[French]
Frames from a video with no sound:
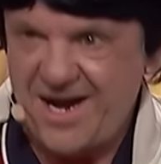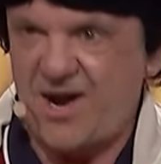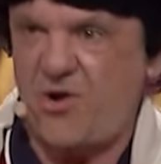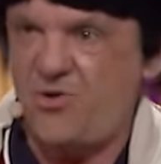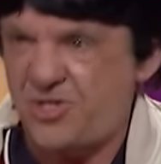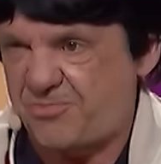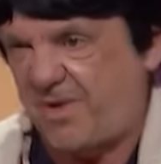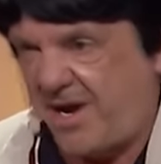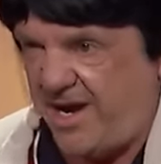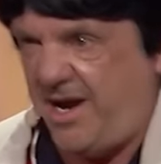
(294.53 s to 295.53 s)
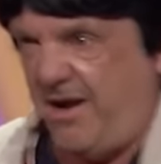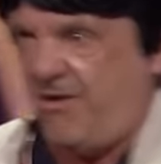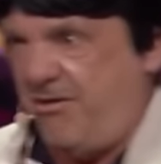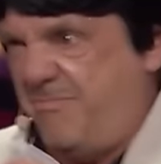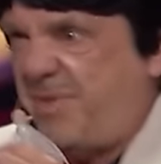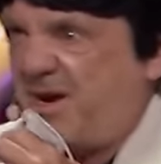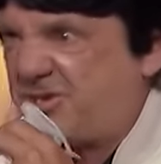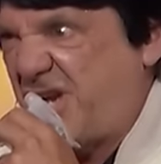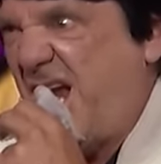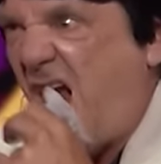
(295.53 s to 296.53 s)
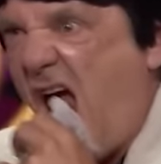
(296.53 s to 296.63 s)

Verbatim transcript: Un spray, une pensée.